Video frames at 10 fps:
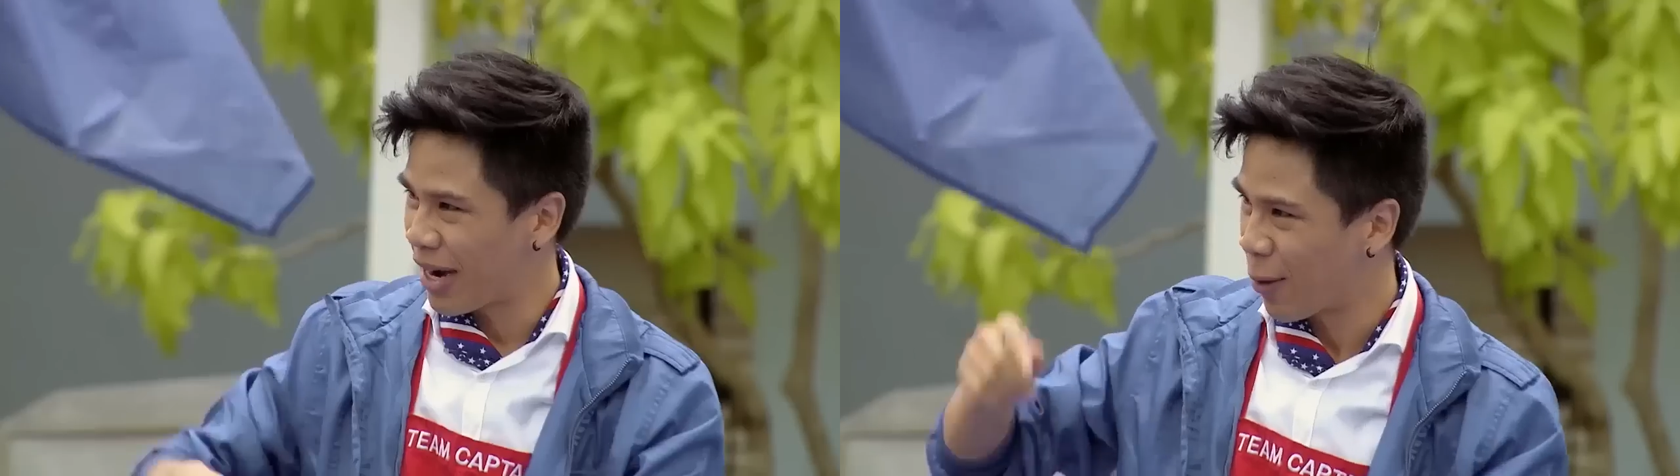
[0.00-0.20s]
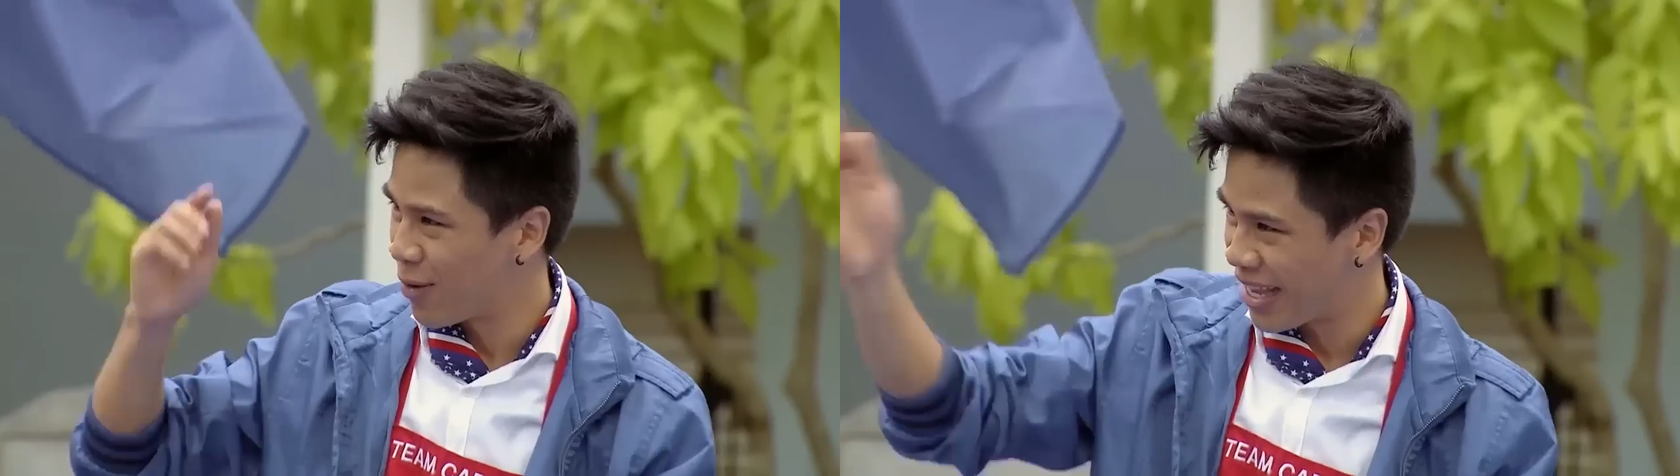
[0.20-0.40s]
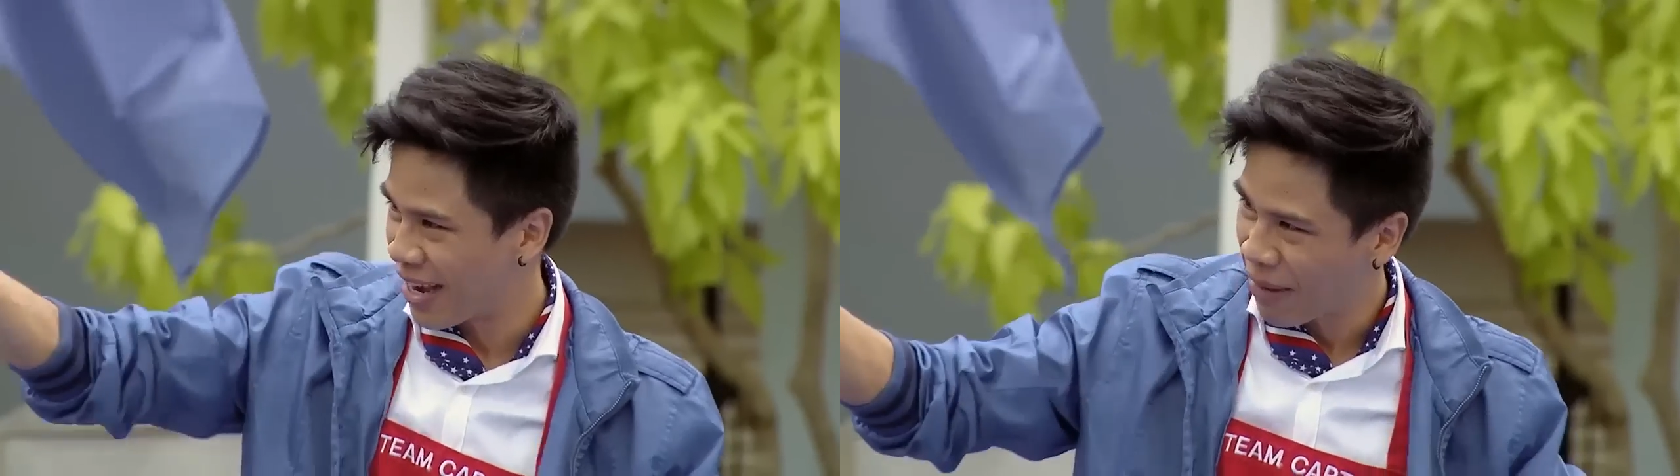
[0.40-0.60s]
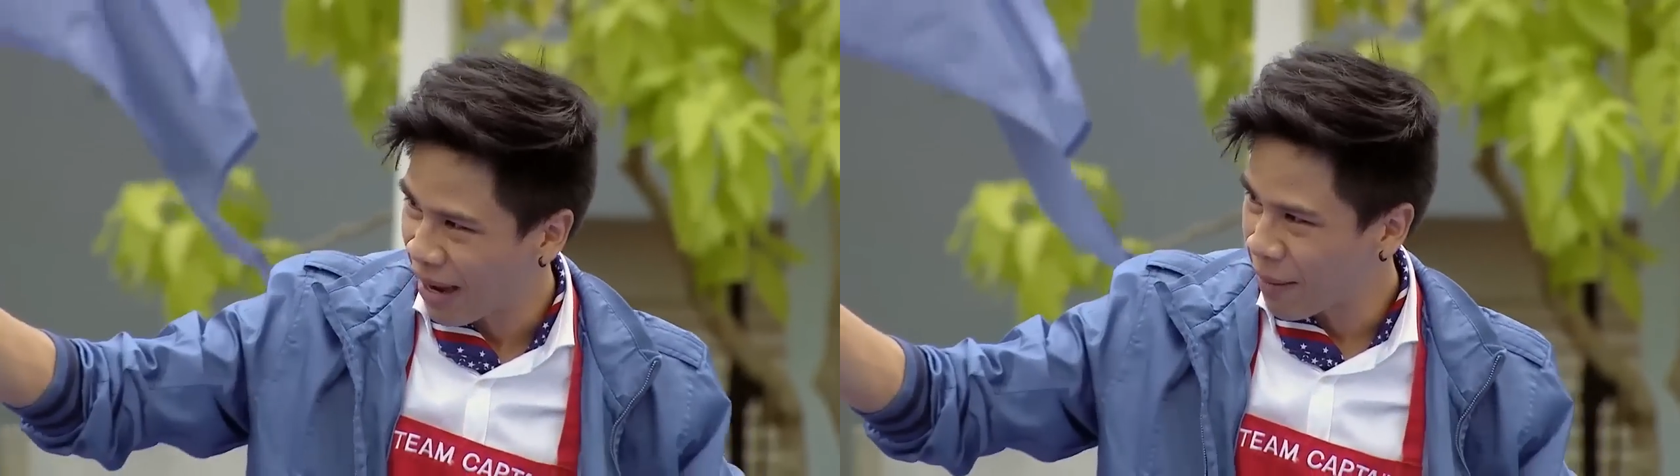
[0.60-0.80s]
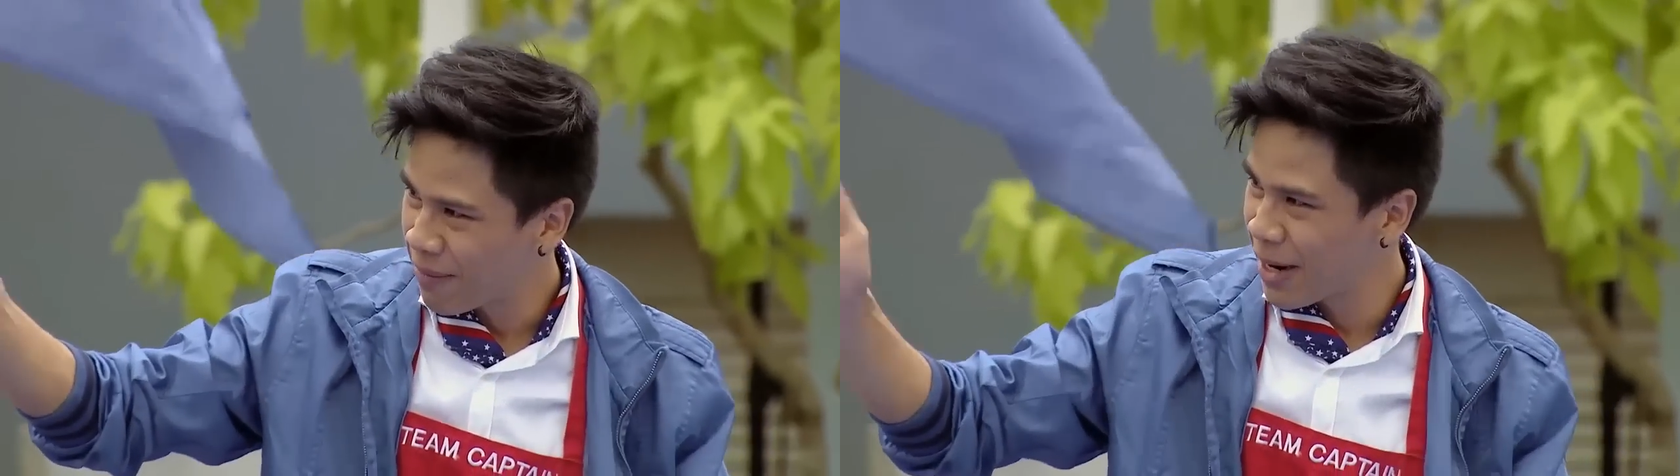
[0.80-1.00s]
ในเกมนี้
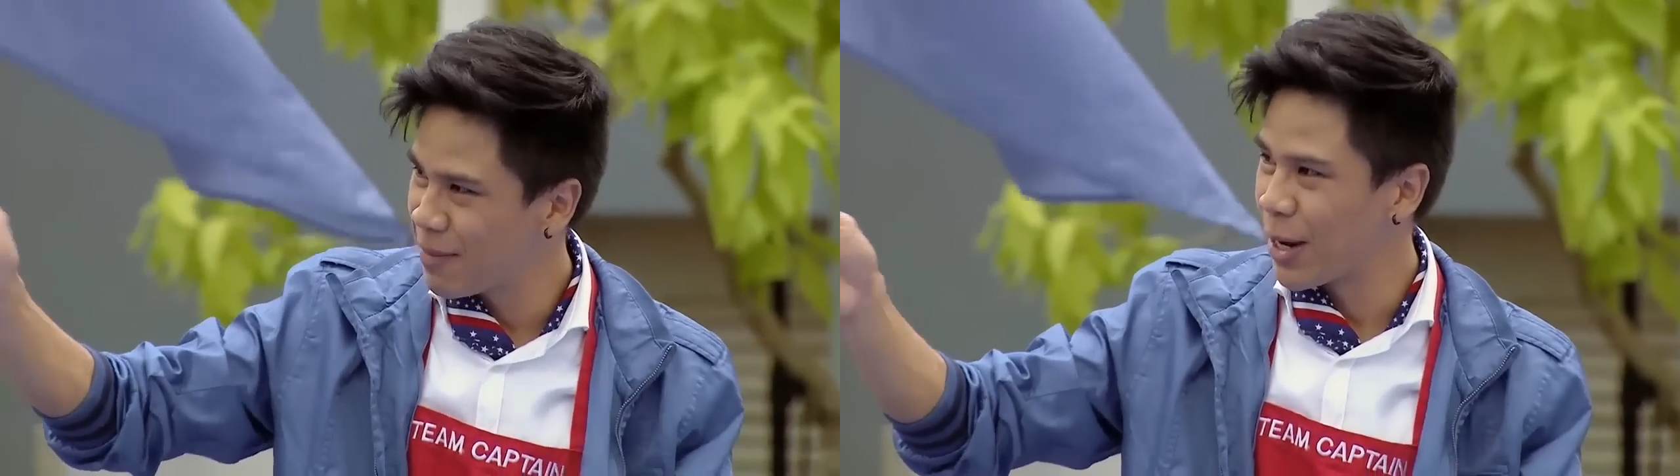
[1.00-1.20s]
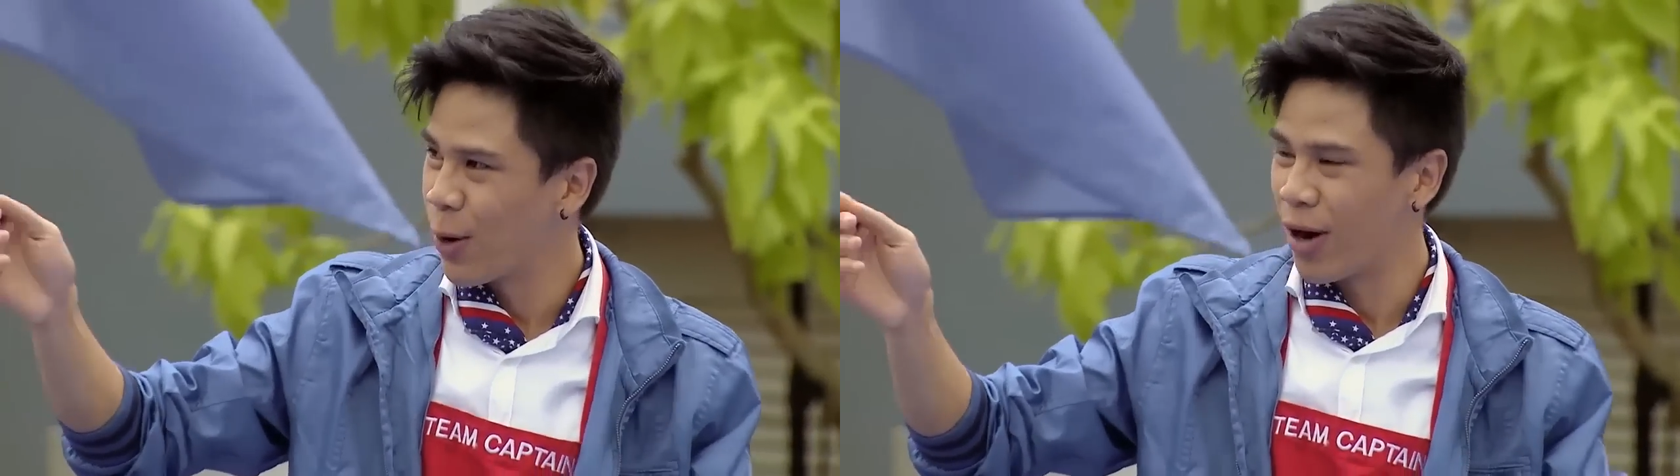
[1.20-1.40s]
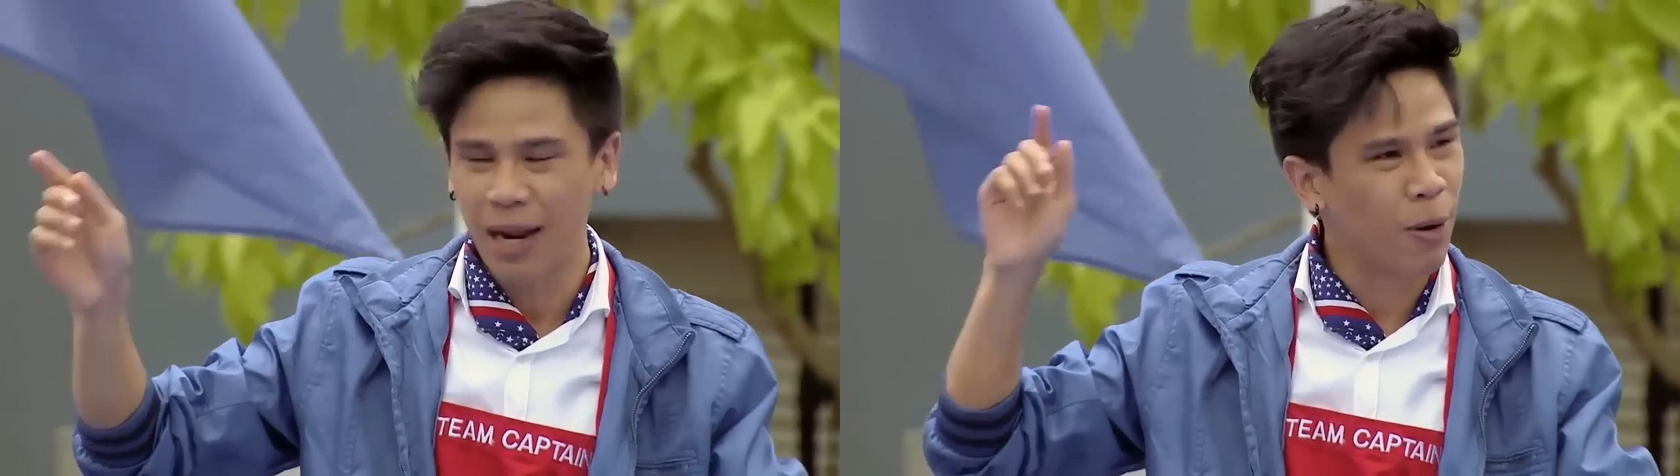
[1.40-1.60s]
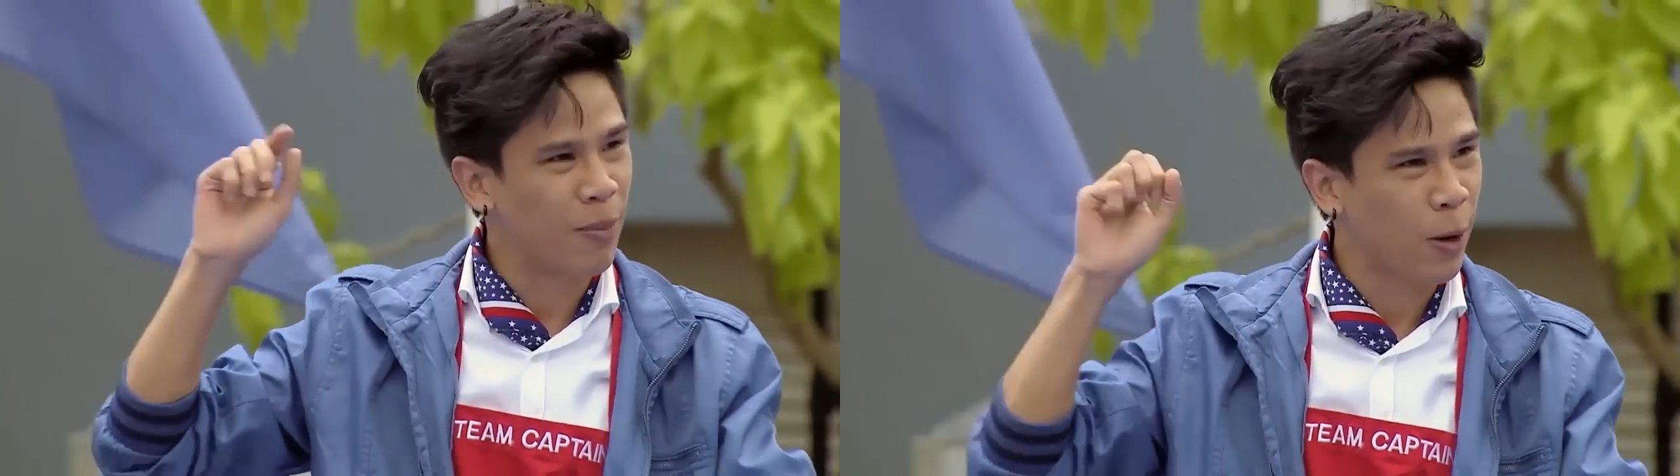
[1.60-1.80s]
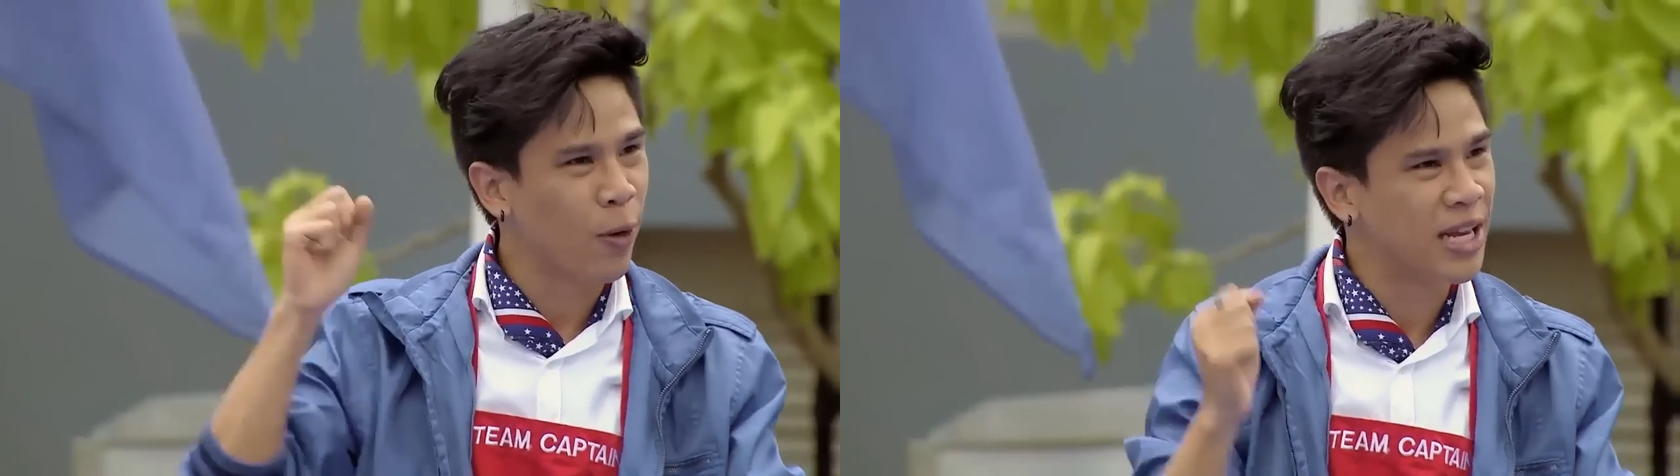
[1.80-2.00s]
คือเรามาแข่งกันเป็น
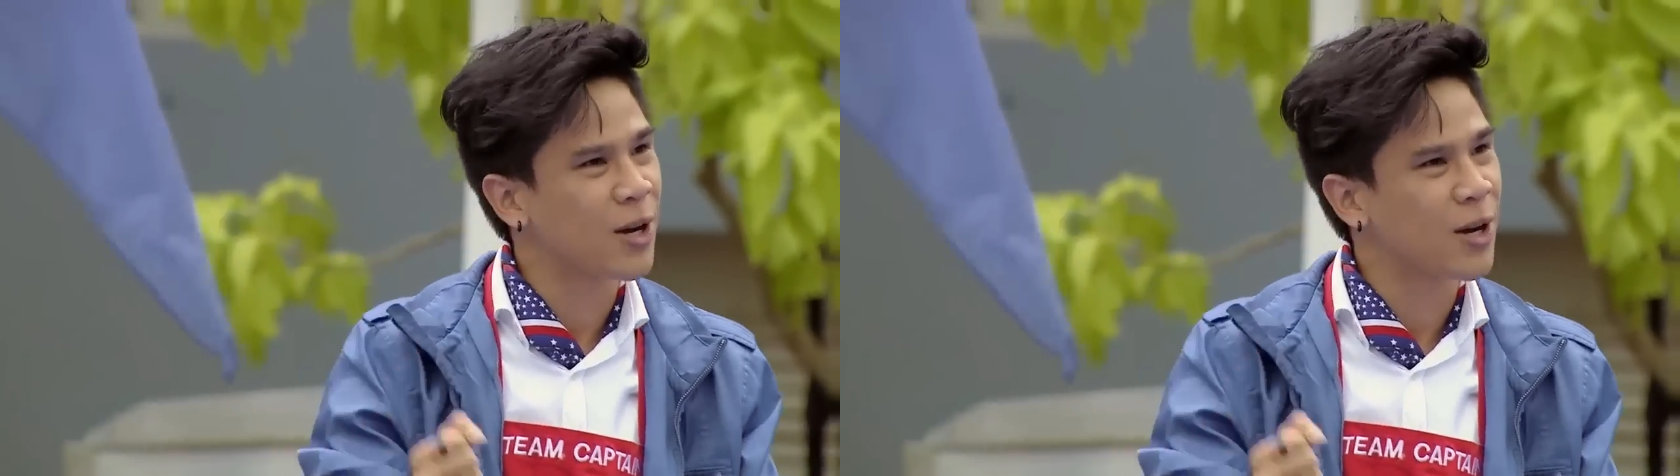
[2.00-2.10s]
ทีม